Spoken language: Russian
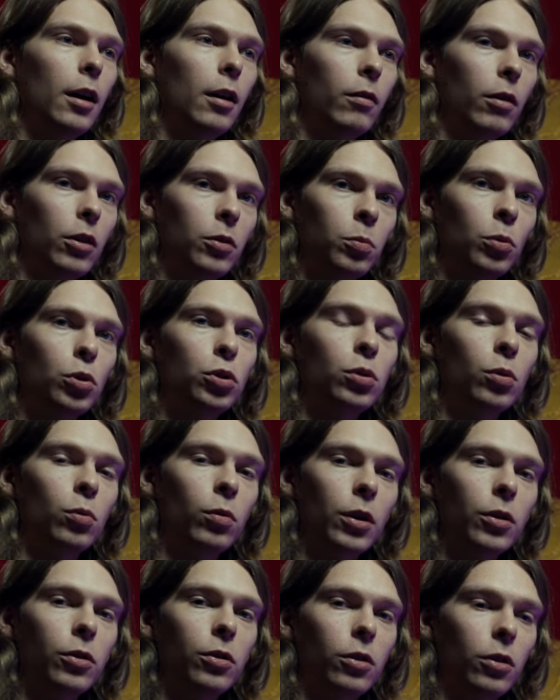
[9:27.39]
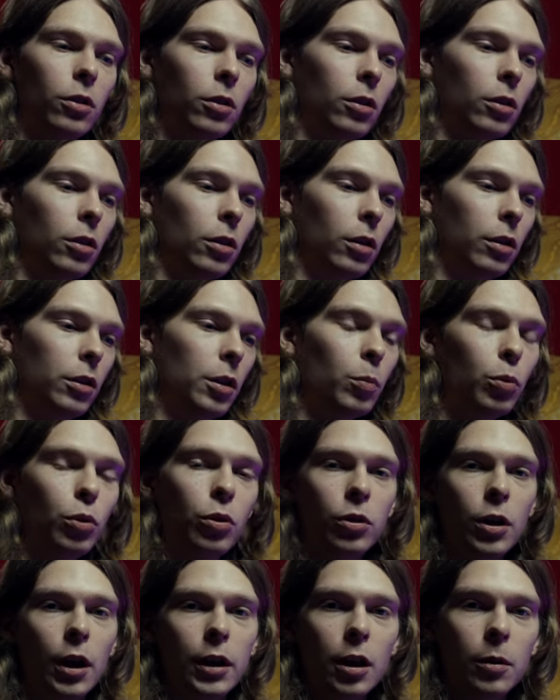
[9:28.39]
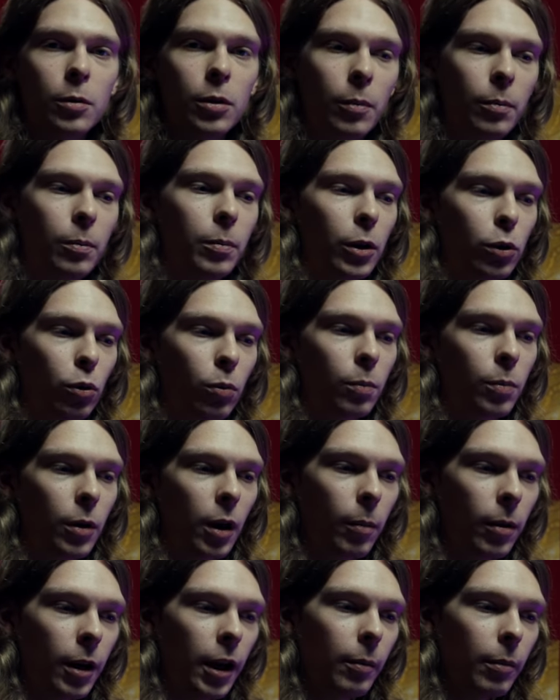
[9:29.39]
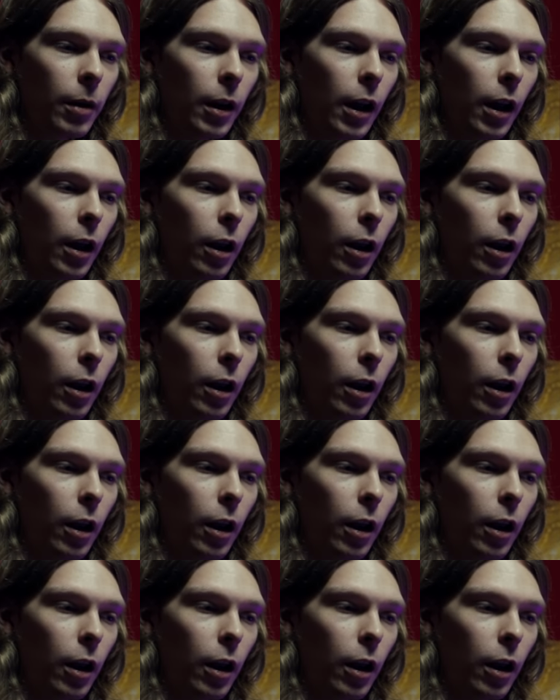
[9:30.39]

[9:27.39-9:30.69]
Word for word: возможно, у вас э, не будет никаких там потом проблем,